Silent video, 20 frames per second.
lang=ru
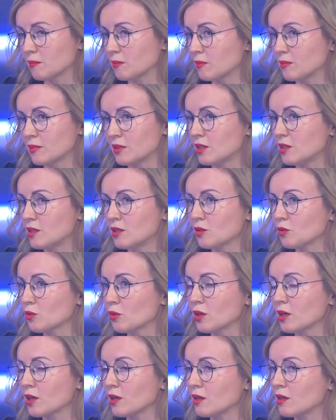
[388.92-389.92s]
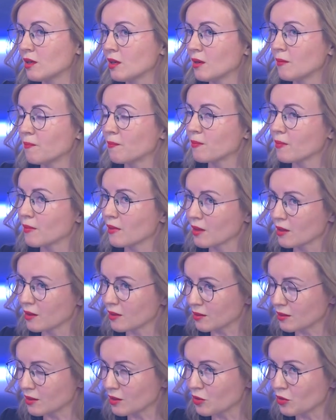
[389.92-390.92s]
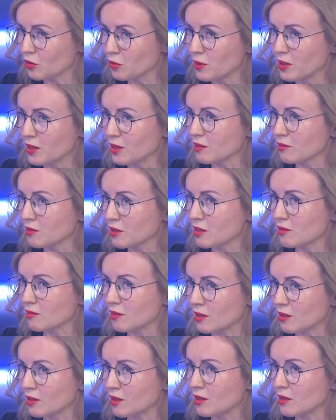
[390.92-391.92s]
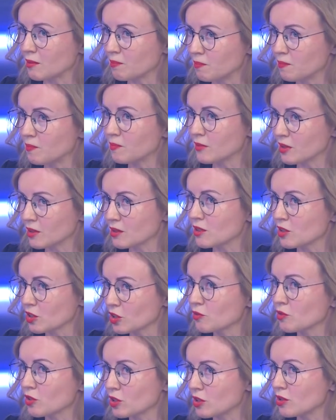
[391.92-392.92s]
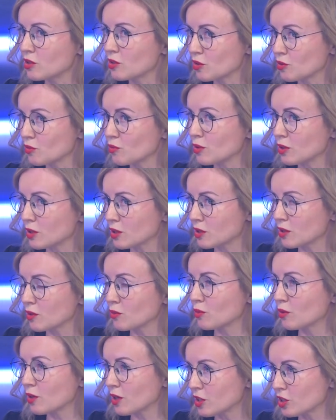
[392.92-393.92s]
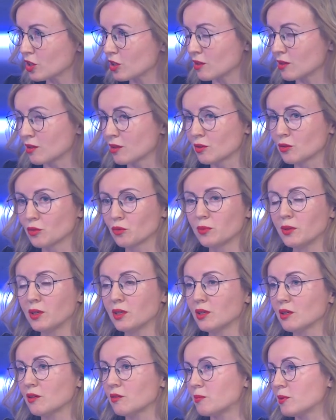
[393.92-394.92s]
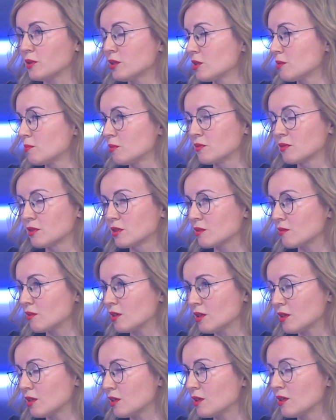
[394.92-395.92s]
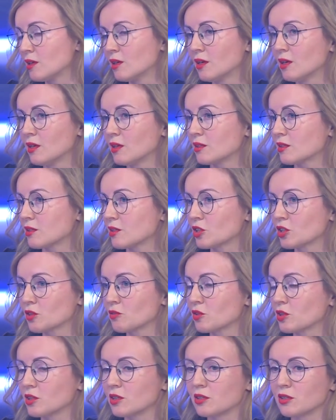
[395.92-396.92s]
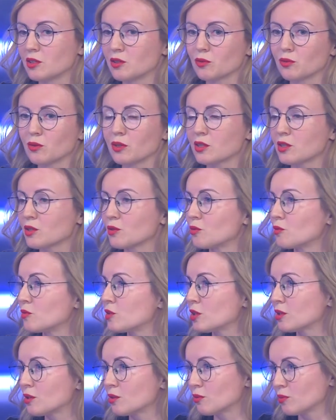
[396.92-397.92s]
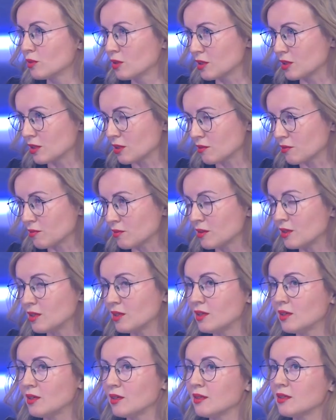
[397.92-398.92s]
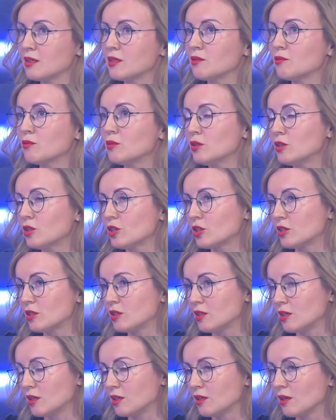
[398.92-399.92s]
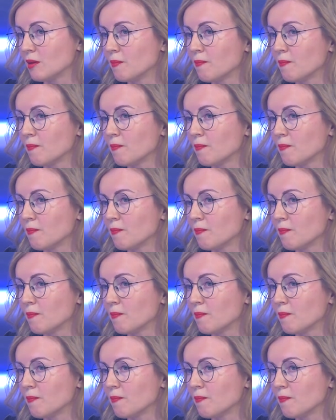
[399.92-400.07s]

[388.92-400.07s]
здесь не только э, недоумение вызывала сложившаяся ситуация у граждан, недоумение, в принципе, вызывала сложившаяся ситуация у всех юристов. И на сегодняшний день